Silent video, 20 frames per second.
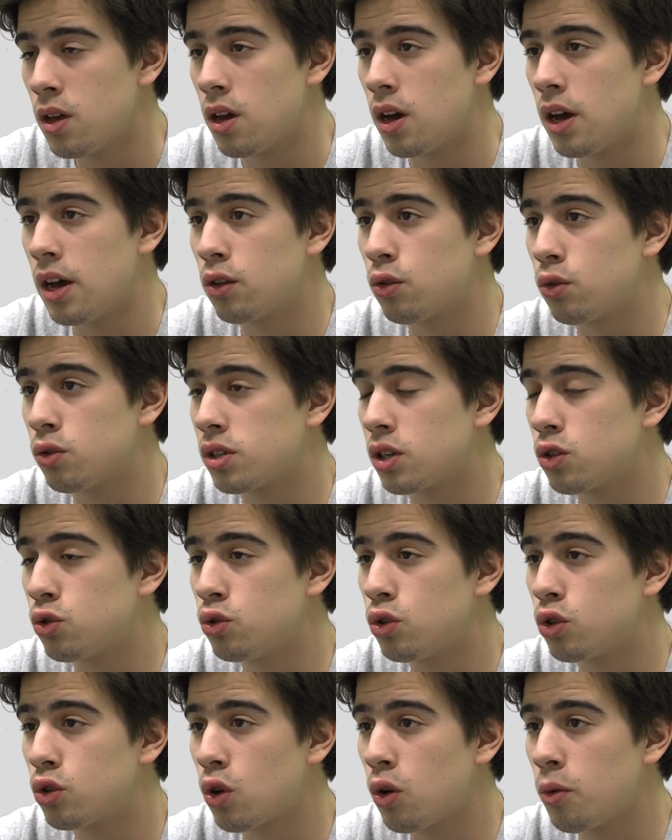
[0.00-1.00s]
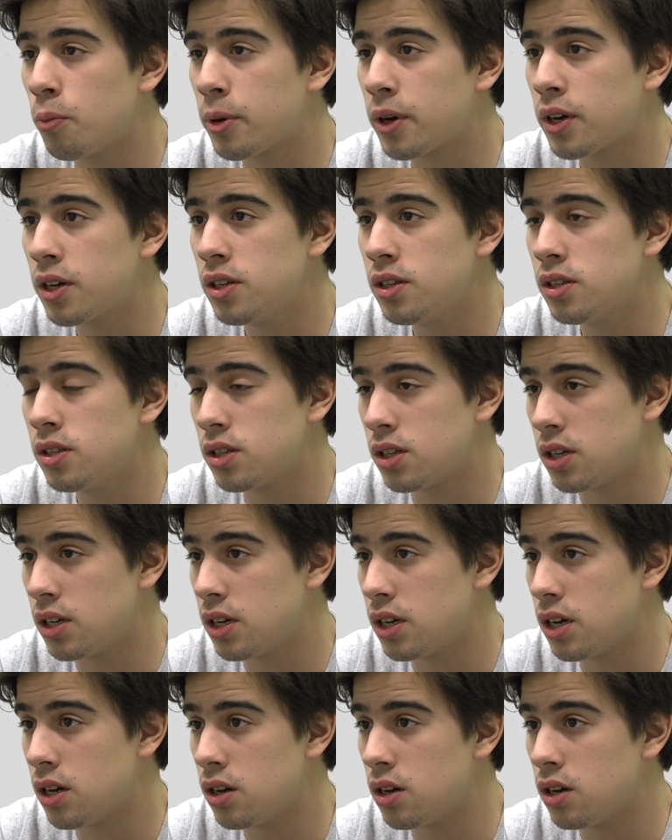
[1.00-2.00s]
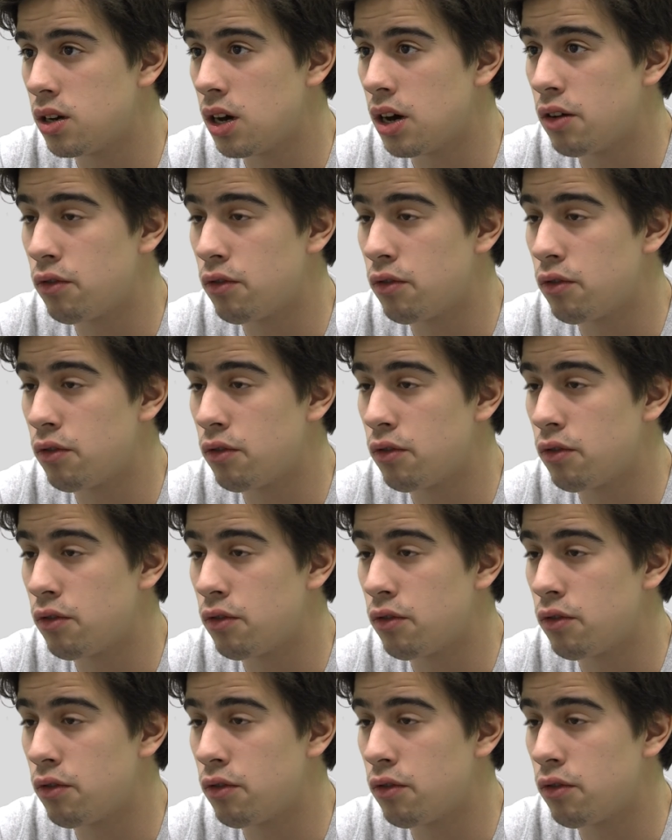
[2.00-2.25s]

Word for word: à être au sein d'une entreprise et euh,